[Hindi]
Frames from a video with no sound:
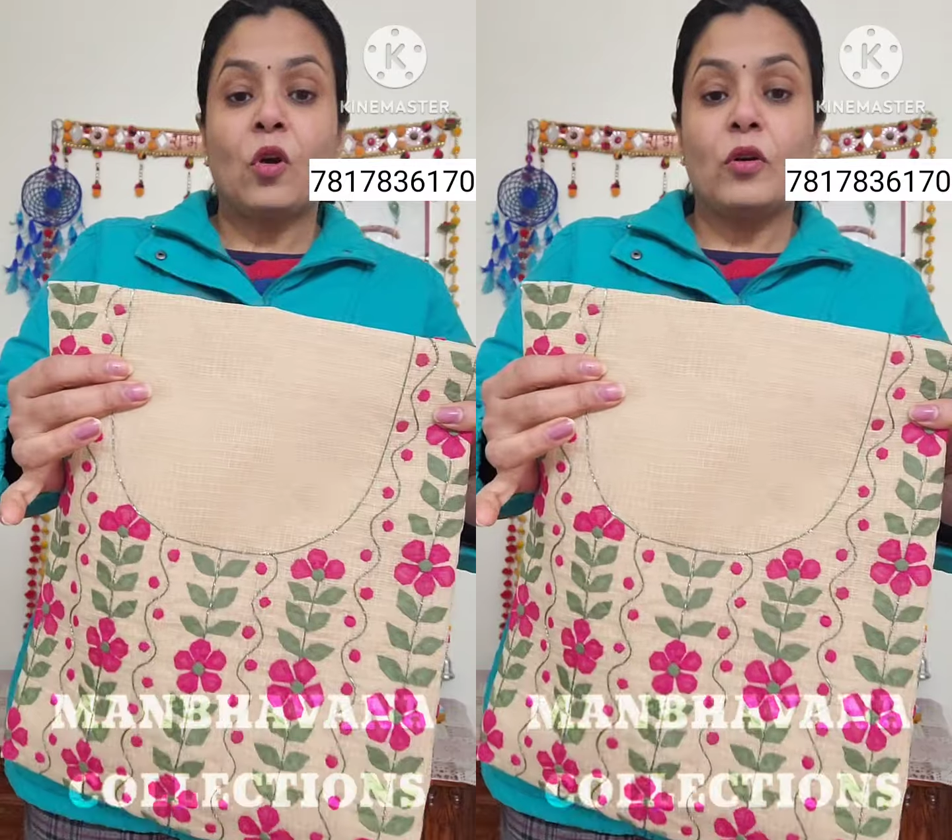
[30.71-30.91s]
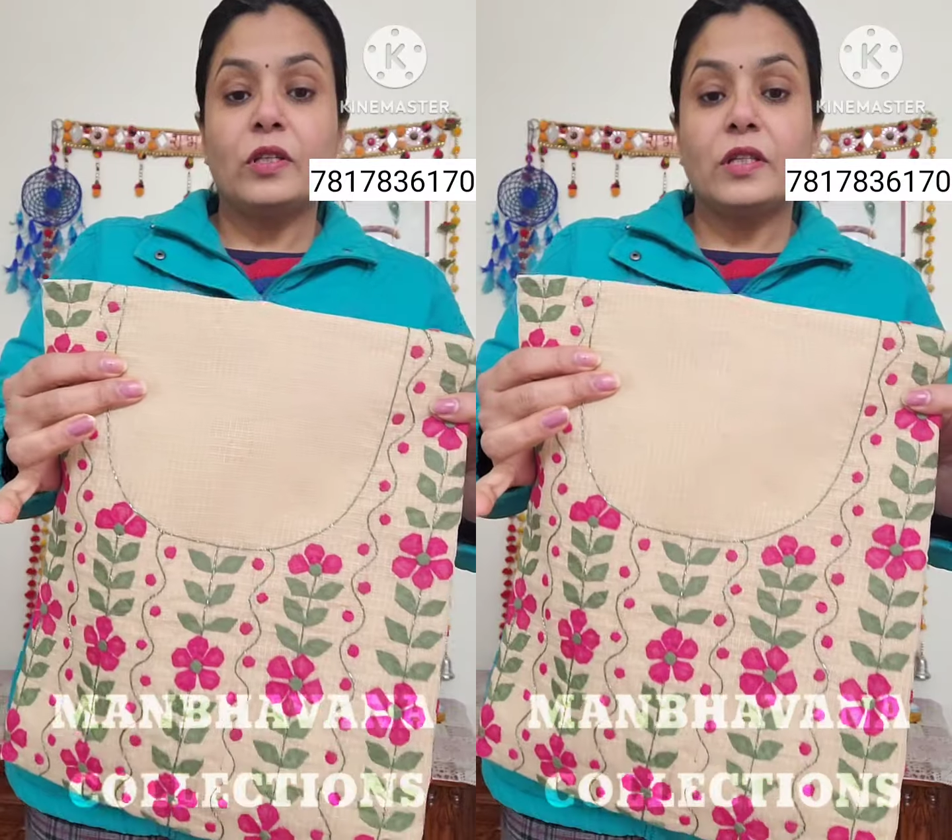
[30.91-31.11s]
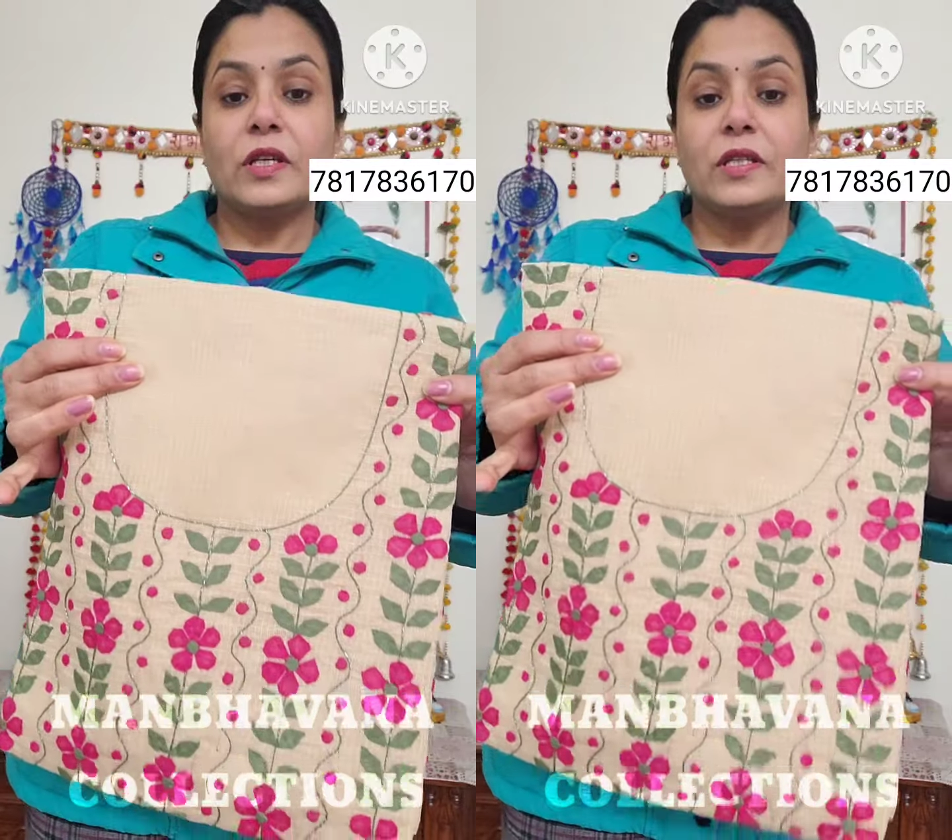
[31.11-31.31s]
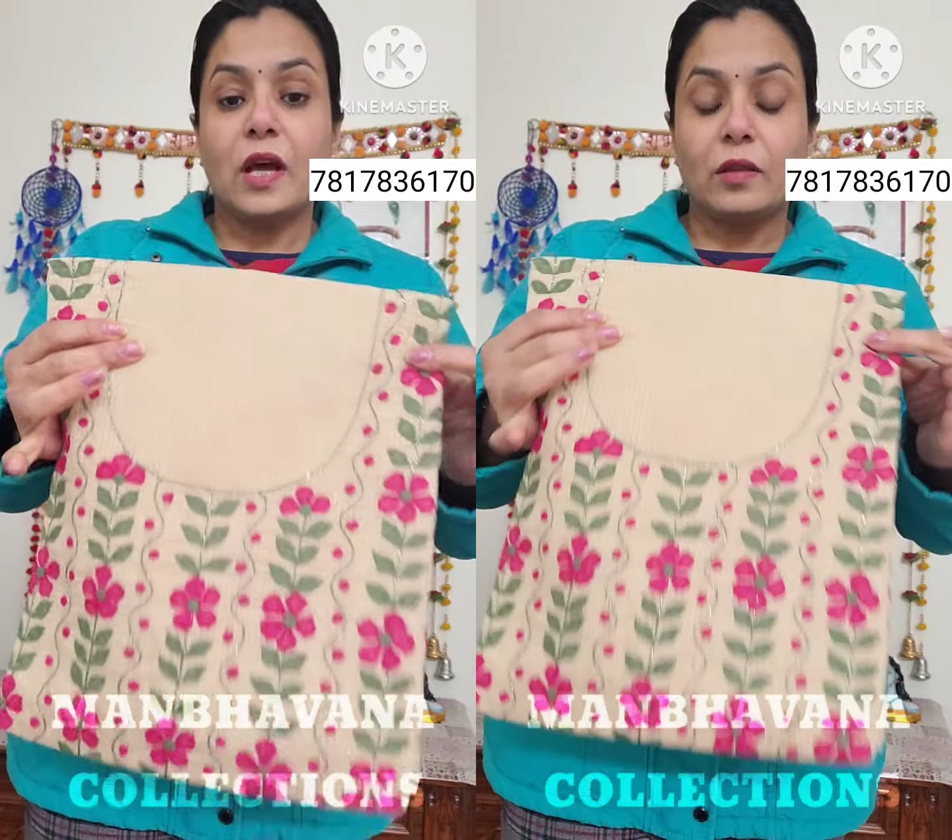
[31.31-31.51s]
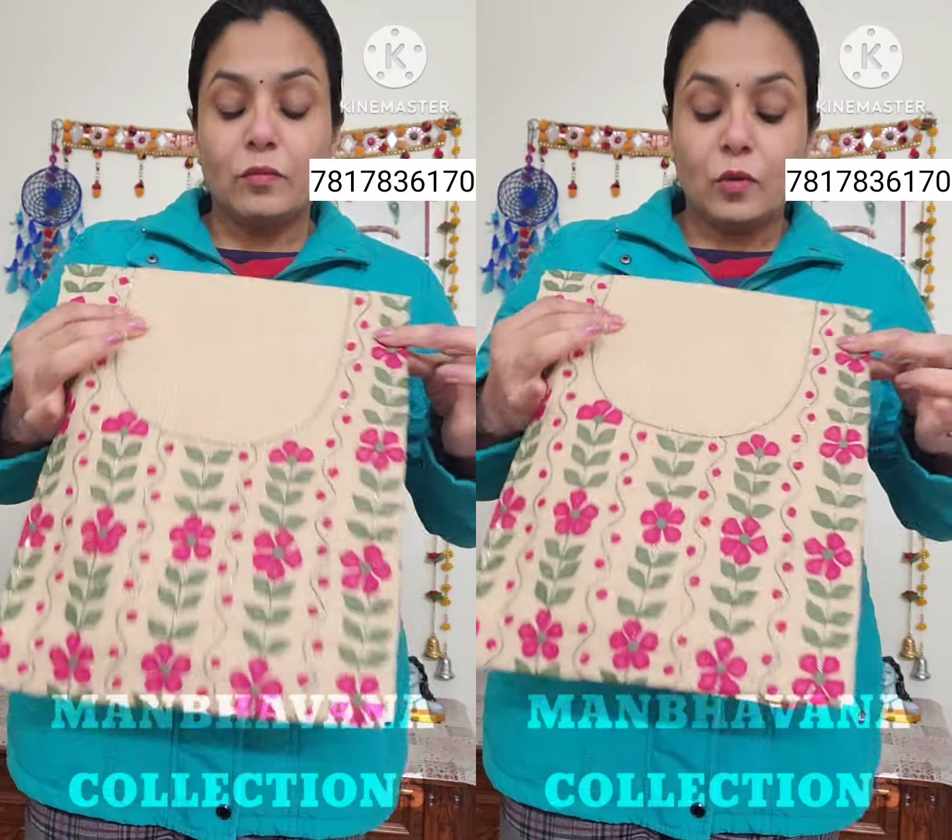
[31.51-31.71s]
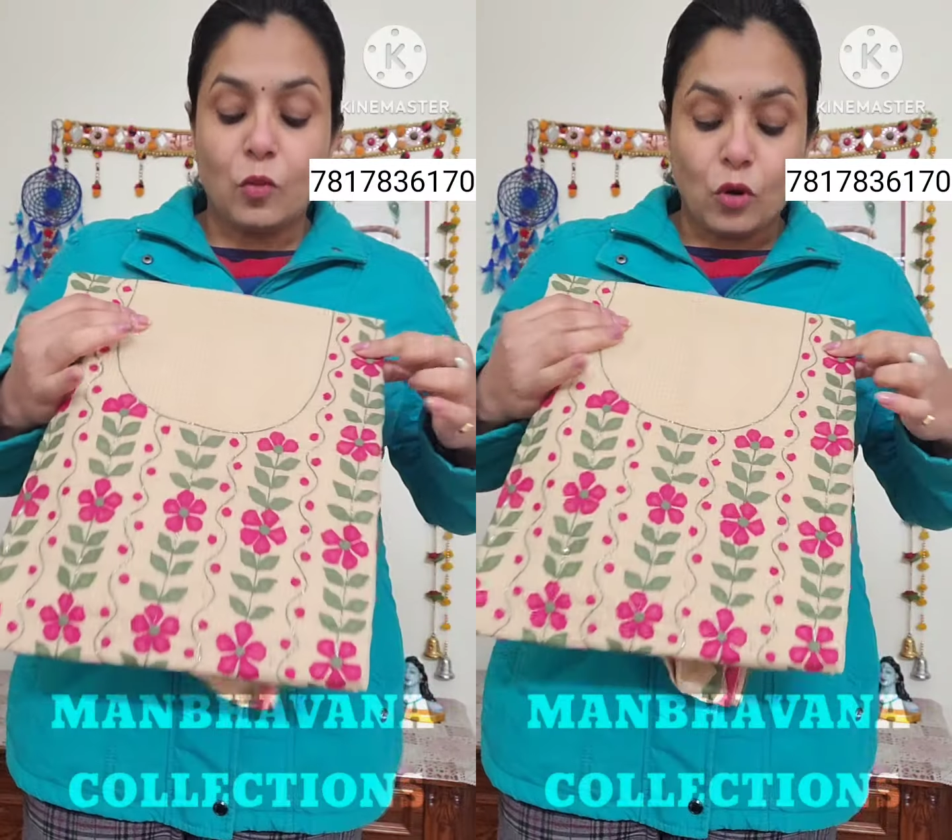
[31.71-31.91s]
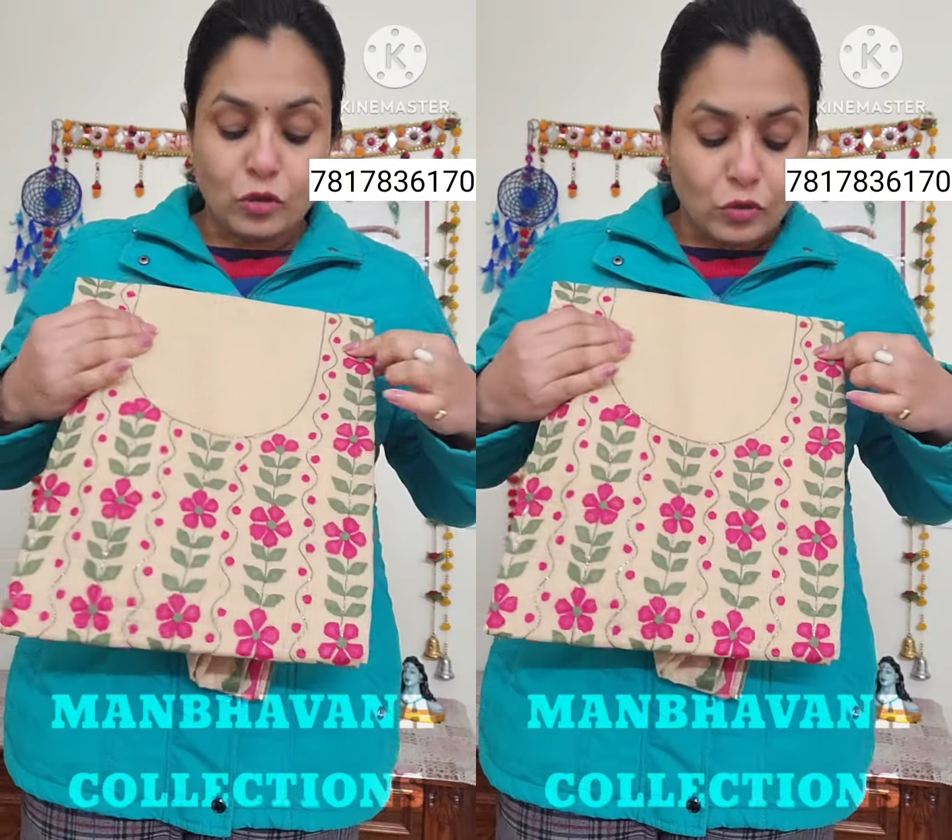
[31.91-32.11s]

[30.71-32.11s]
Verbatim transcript: और इसके साथ में बहुत